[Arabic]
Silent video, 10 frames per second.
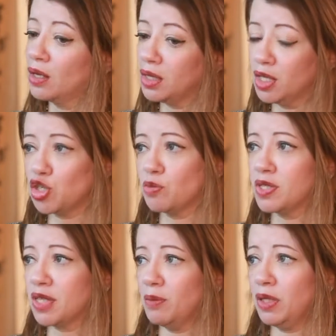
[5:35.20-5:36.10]
ينجم
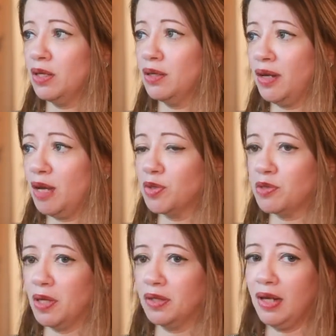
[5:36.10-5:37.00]
يستمر الإضراب
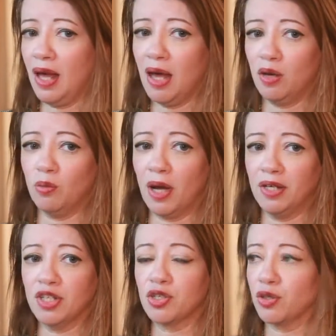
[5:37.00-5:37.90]
بطبيعة الحال وما
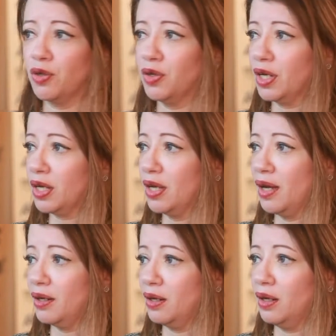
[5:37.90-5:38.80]
عناش يظهر لي
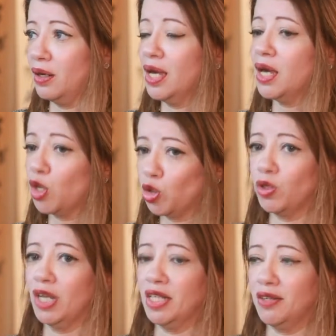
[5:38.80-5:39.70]
خيار آه، آخر
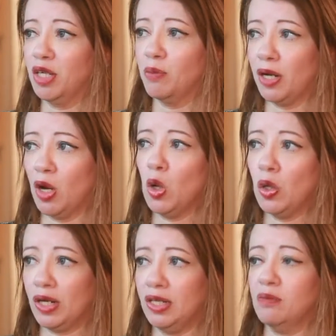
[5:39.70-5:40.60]
ونعتذر مرة
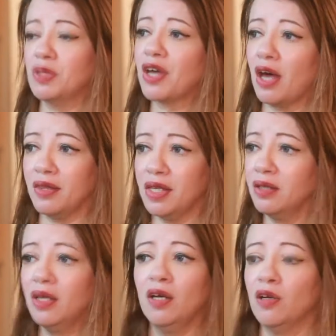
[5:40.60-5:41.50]
أخرى للمتقاضين
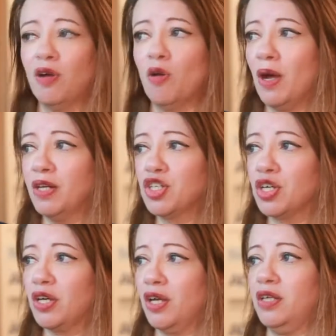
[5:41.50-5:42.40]
راه ما عناش
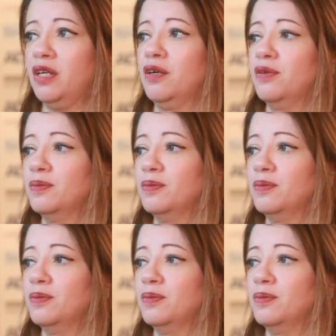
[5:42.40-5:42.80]
خيار آخر